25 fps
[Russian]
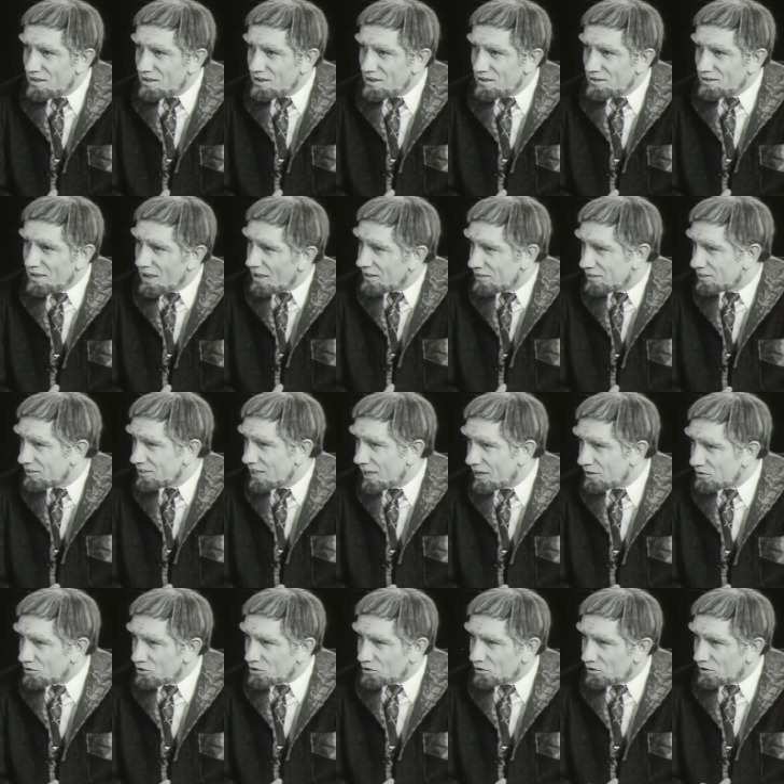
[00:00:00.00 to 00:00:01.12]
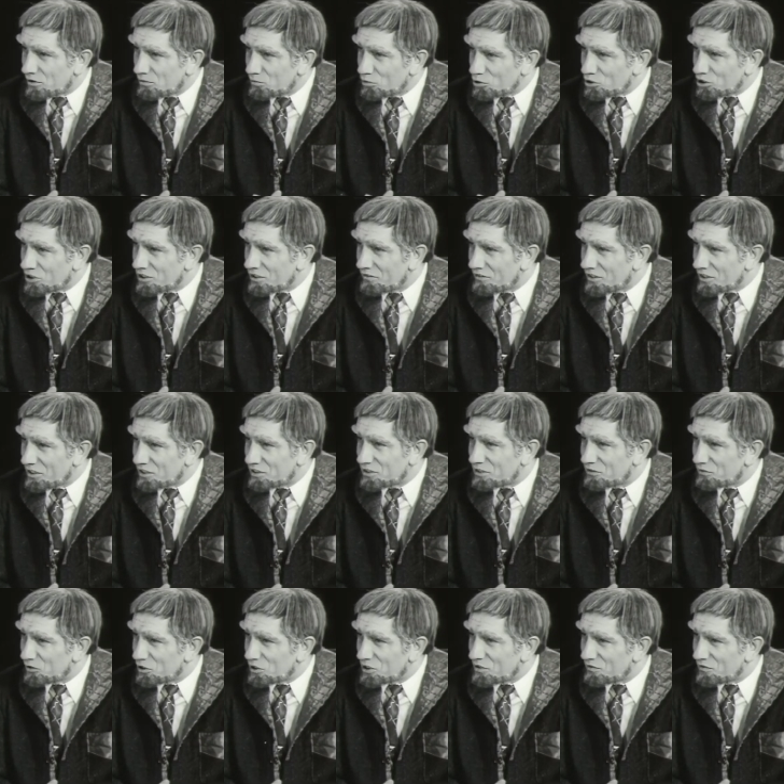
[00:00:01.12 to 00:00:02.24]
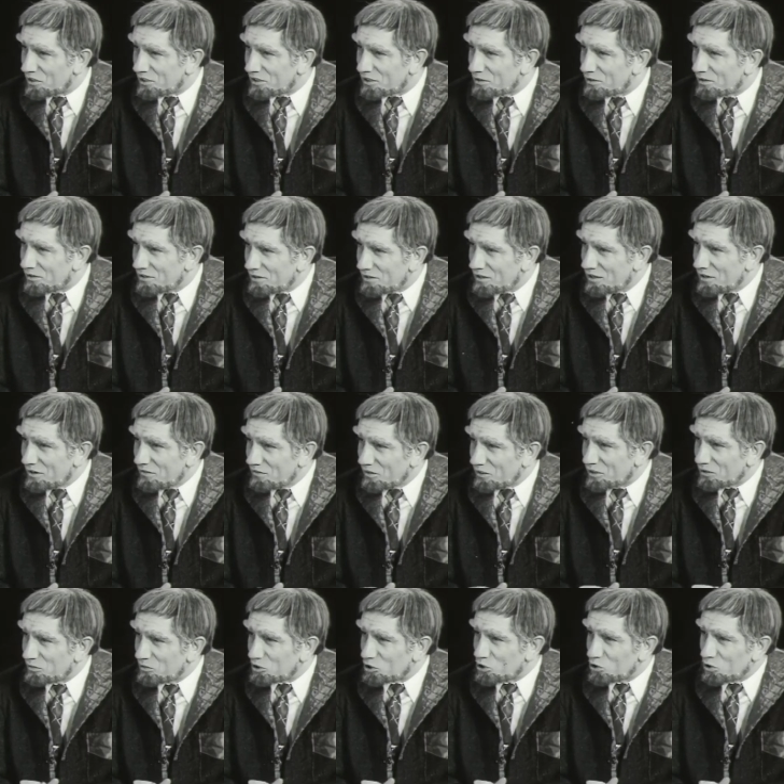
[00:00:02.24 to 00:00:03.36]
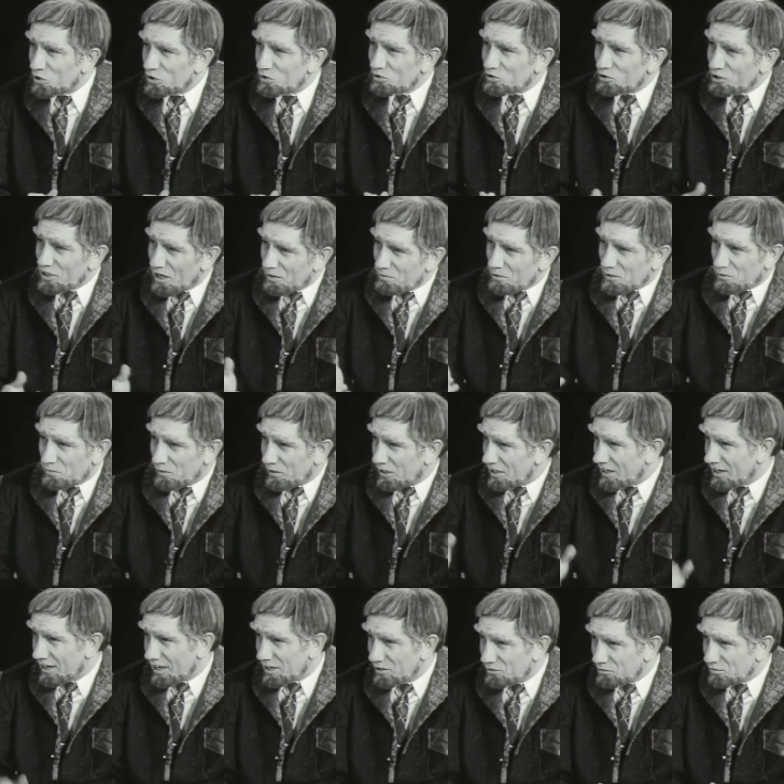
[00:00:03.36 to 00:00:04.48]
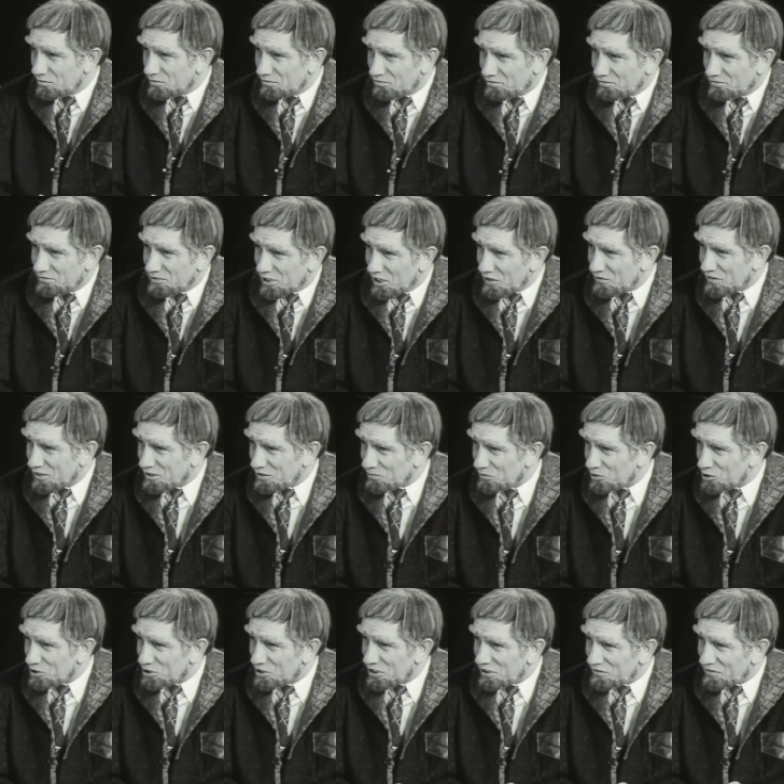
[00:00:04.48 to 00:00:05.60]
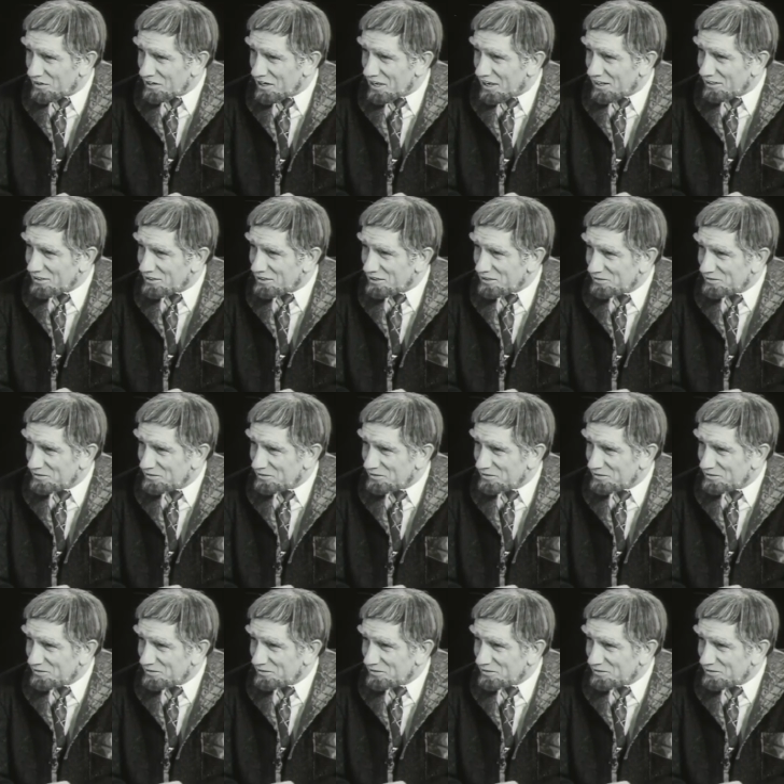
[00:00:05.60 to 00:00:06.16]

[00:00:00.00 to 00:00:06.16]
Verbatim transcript: Я не знаю, что ты будешь говорить сегодня в этой в этом шоу, но я предполагаю три возможных варианта.